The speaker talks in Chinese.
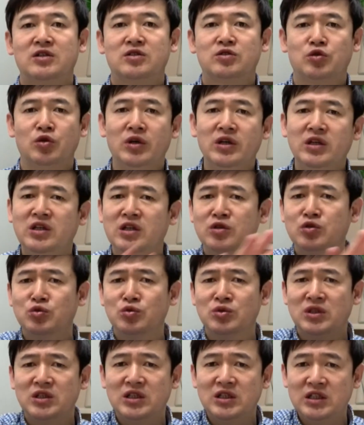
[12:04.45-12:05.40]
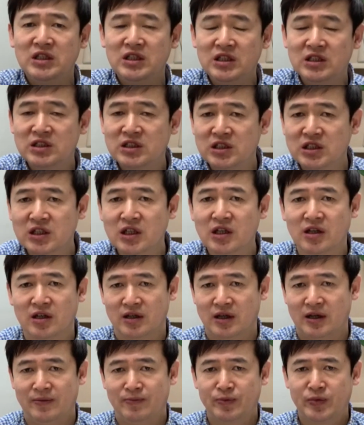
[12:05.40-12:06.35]
所以耶稣的一
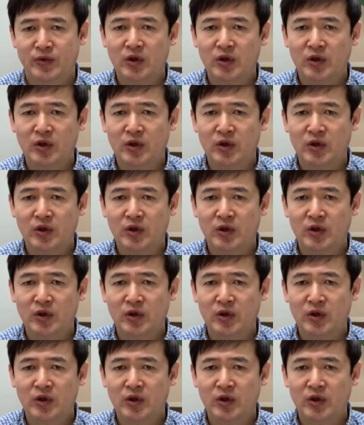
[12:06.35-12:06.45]
切啊，